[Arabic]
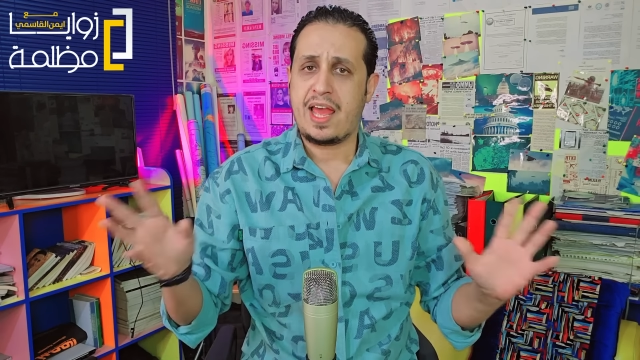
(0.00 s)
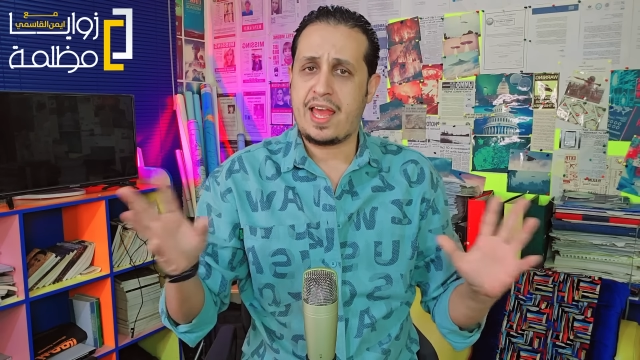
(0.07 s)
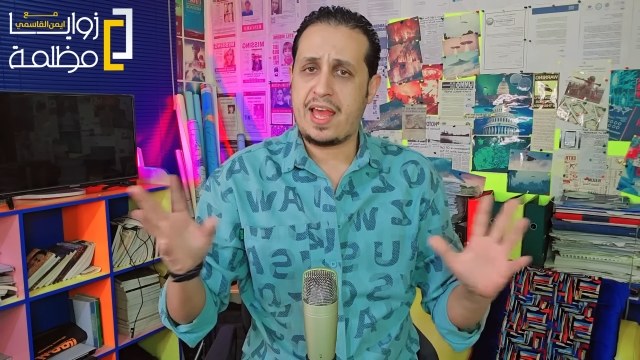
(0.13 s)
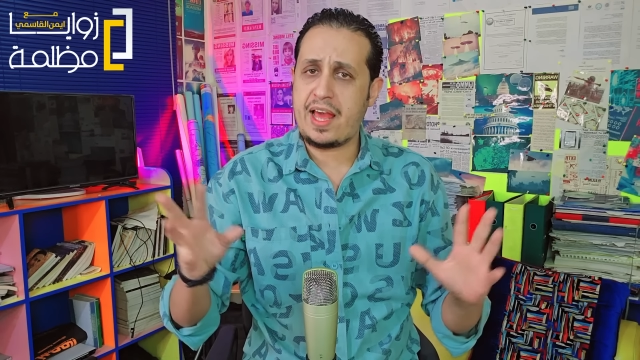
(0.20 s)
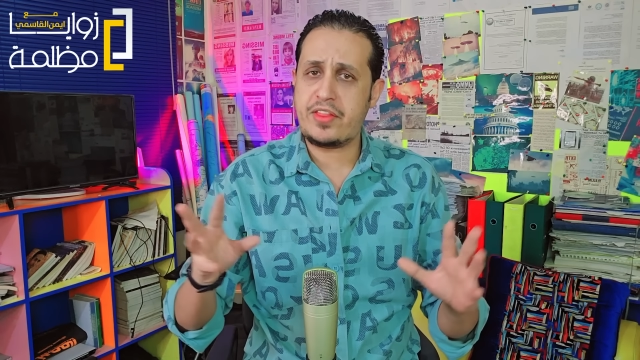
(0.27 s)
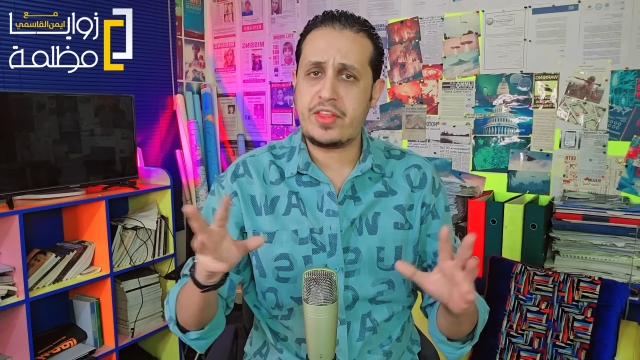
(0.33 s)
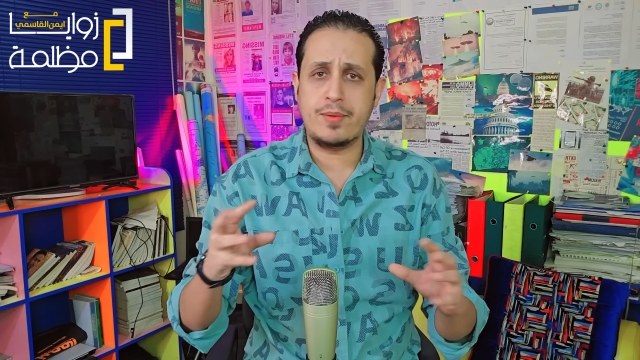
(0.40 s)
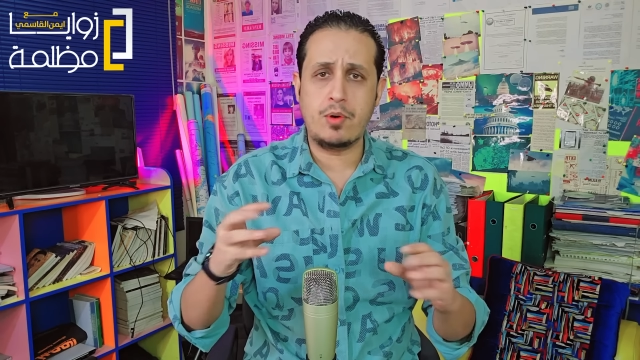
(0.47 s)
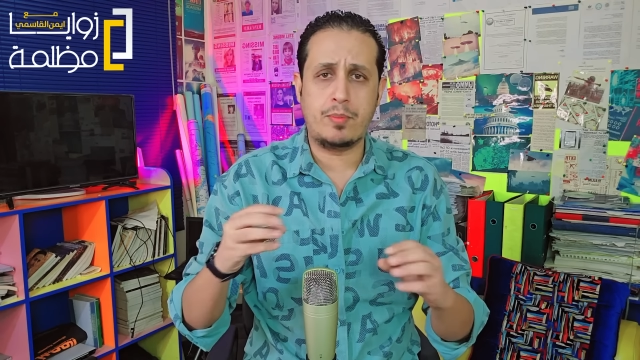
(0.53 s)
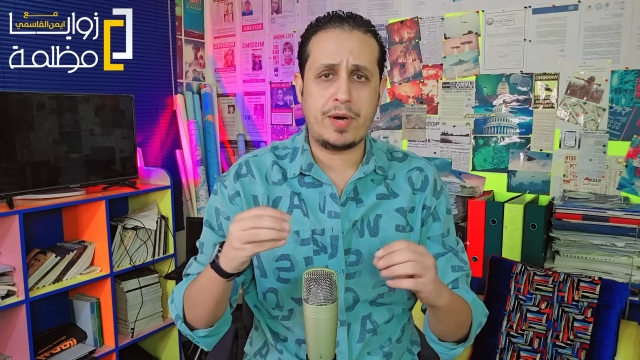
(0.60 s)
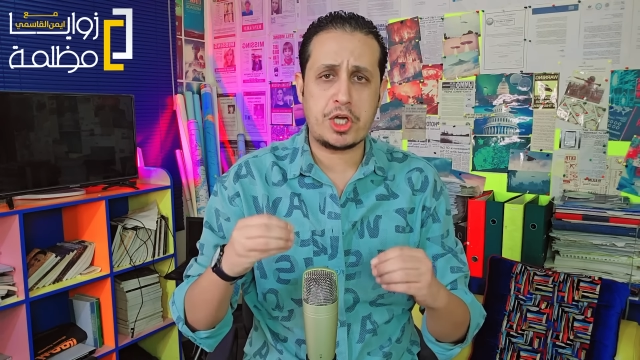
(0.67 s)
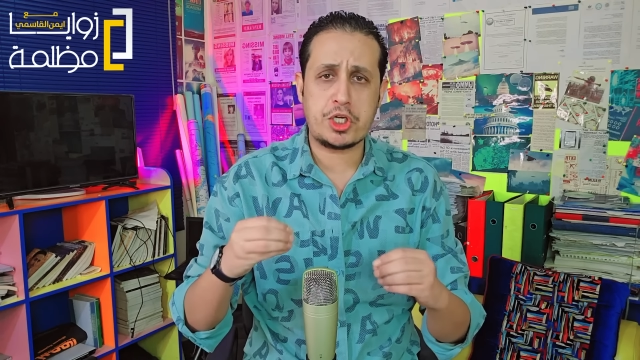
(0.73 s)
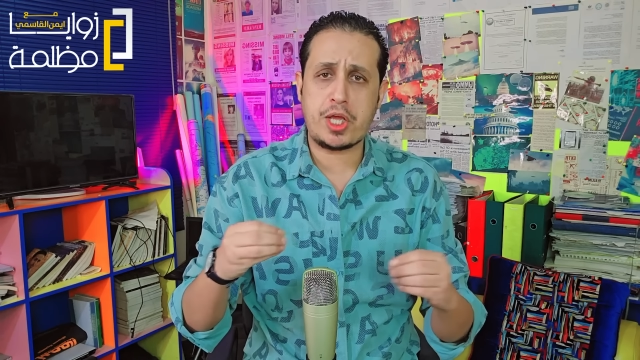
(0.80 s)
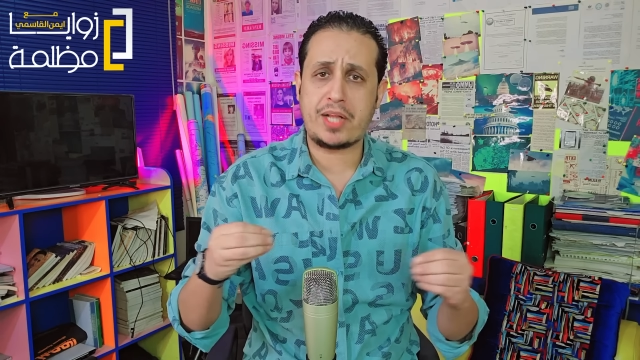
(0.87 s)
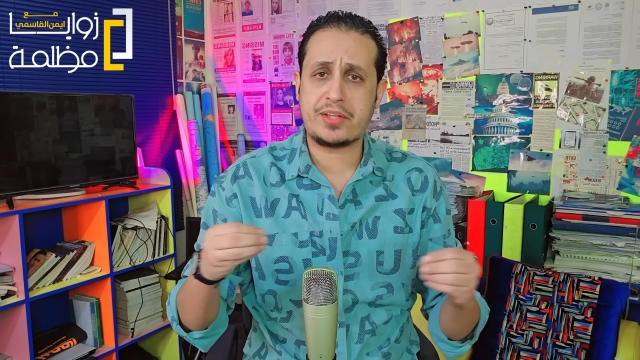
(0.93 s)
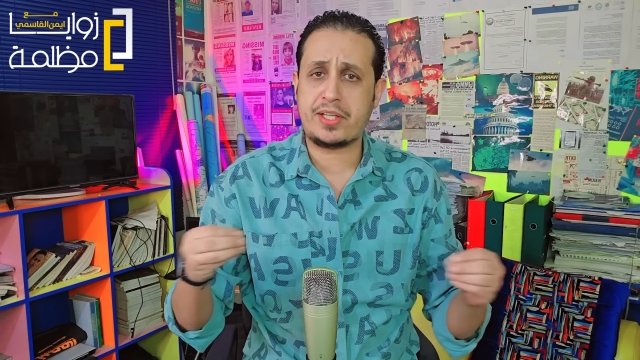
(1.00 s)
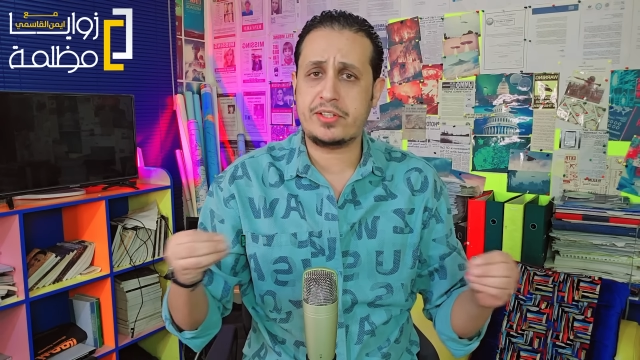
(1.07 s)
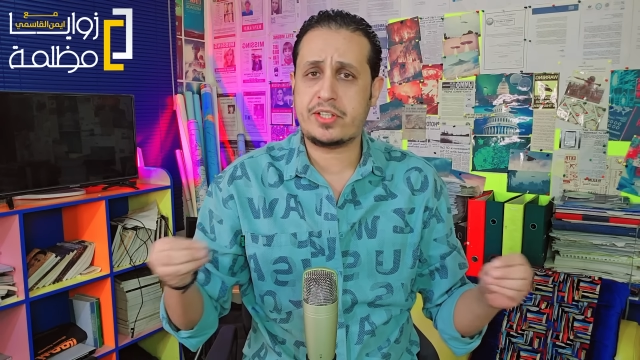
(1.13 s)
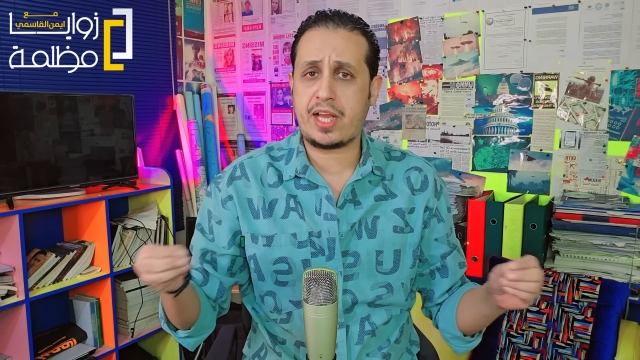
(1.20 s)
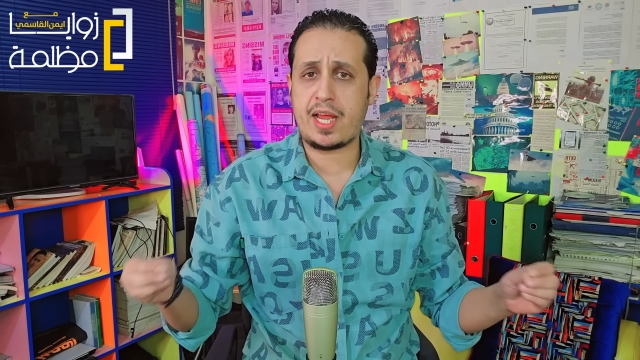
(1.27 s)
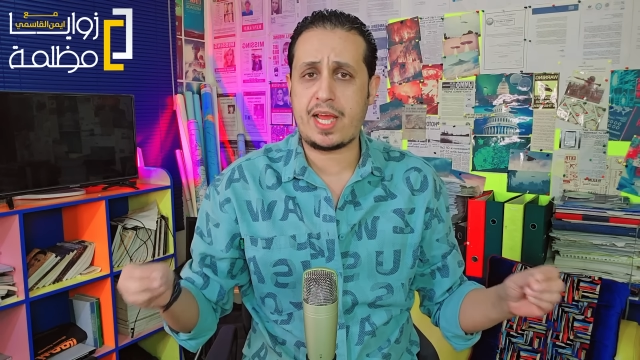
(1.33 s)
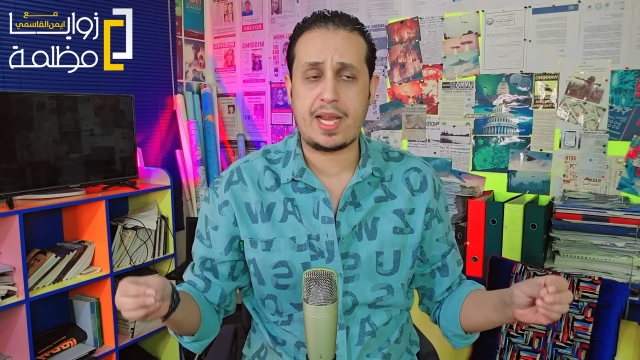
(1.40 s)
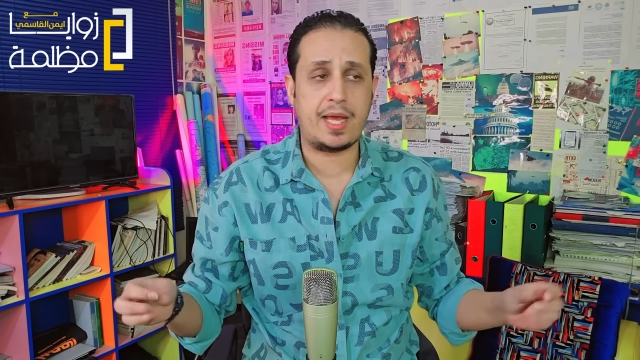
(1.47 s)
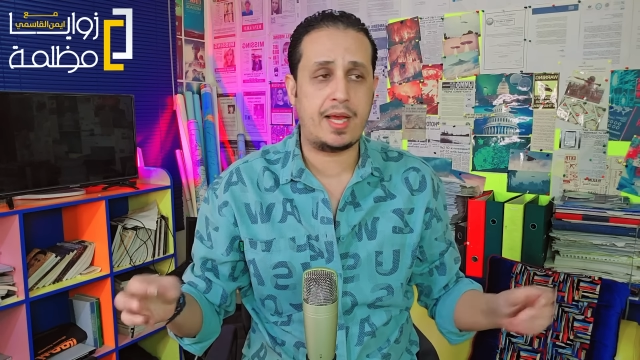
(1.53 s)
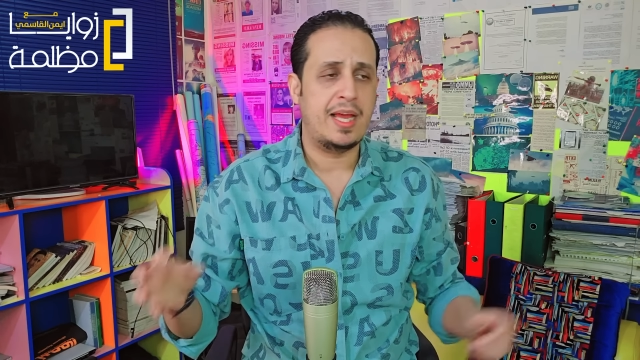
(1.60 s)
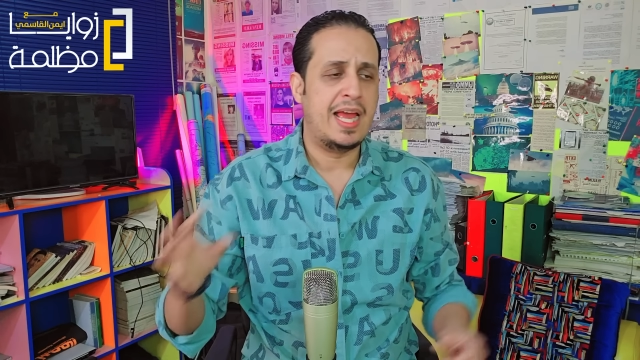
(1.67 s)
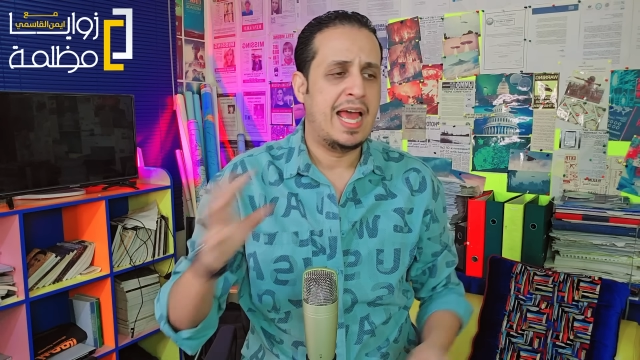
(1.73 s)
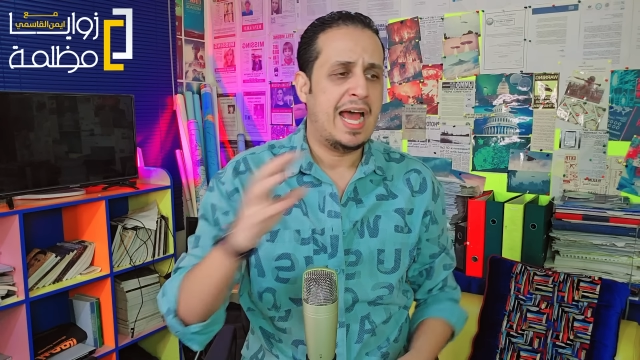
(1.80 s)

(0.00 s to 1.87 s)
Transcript: هذه مباشرة دلالة